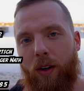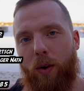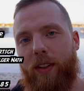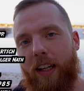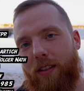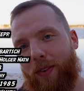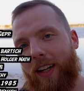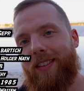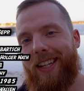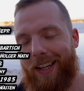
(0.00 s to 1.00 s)
Und das war
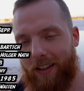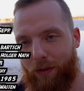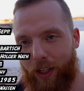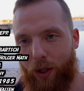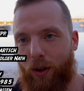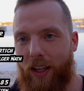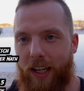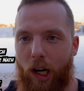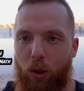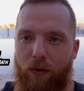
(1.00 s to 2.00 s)
das erste Video
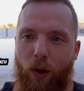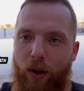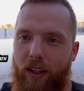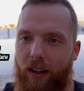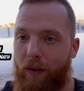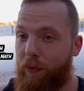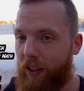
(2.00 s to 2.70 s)
hier aus Florida.